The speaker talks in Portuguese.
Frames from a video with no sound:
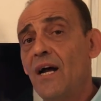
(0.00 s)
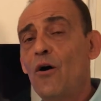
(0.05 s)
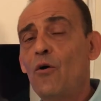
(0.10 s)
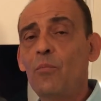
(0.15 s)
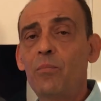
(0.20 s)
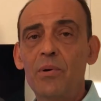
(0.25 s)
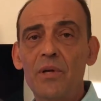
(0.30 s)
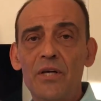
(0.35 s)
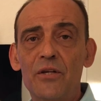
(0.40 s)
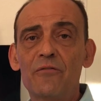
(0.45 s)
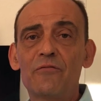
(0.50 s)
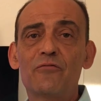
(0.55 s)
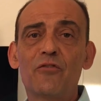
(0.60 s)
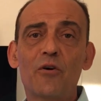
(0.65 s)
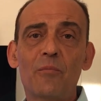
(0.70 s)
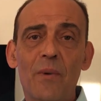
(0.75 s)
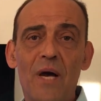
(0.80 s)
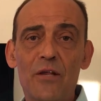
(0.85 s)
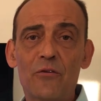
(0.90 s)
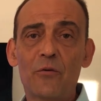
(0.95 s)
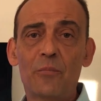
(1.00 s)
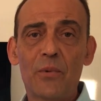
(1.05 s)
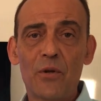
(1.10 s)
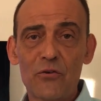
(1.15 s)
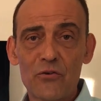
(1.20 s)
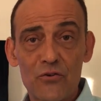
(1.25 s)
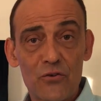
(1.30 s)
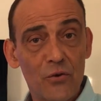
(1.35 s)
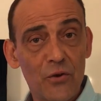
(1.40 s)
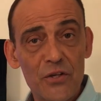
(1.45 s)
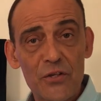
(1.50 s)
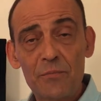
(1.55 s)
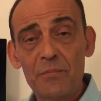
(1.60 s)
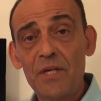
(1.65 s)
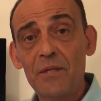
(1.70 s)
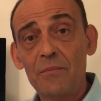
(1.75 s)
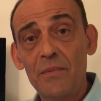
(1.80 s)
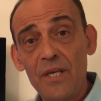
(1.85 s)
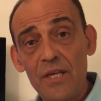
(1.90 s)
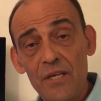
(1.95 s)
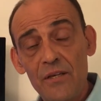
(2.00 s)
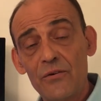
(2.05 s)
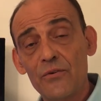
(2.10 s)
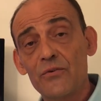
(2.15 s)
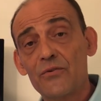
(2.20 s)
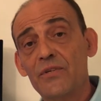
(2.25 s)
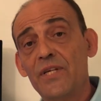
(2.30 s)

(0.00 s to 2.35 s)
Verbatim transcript: ao plano formado pelos dois primeiros.